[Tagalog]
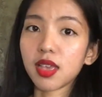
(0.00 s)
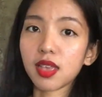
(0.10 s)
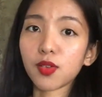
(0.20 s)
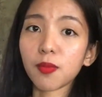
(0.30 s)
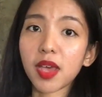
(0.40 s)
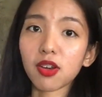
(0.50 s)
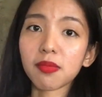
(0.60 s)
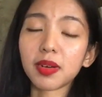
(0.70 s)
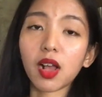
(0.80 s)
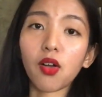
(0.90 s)
And kung
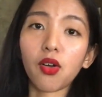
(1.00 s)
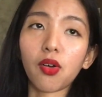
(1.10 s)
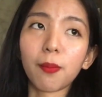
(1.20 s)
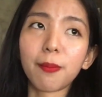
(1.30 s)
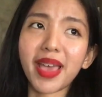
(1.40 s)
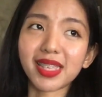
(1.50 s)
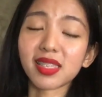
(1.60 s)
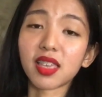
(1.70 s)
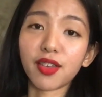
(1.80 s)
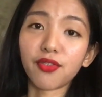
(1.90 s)
meron man akong
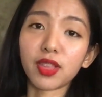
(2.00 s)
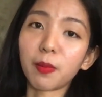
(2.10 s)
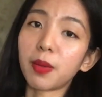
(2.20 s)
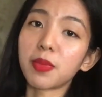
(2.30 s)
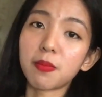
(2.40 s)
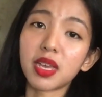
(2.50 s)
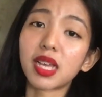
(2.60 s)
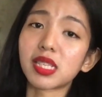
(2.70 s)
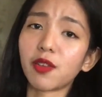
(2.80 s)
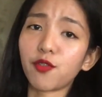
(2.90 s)
best gift na
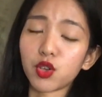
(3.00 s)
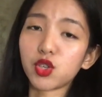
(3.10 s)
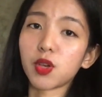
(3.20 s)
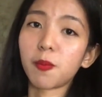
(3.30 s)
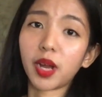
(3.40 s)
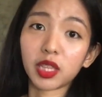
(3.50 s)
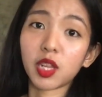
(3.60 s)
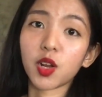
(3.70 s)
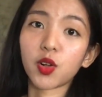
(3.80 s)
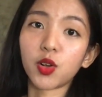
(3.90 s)
mabibigay sa future
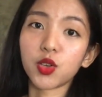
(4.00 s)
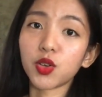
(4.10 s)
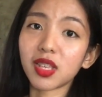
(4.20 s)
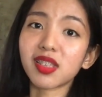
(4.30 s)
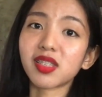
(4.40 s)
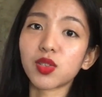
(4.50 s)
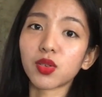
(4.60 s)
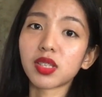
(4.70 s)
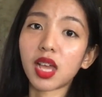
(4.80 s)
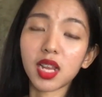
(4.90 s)
partner ko, yun is
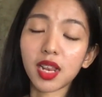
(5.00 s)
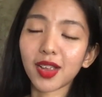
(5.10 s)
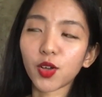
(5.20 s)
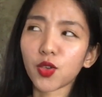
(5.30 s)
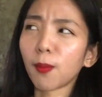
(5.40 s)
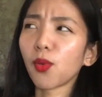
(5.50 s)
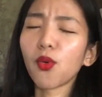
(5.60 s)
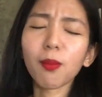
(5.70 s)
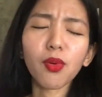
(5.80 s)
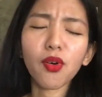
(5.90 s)
yung sarili ko, yung
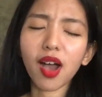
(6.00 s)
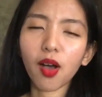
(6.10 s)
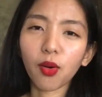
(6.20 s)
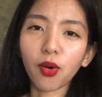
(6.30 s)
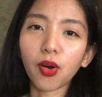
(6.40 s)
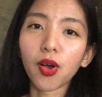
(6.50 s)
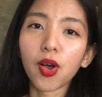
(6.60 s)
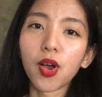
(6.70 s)
buong-buong ako,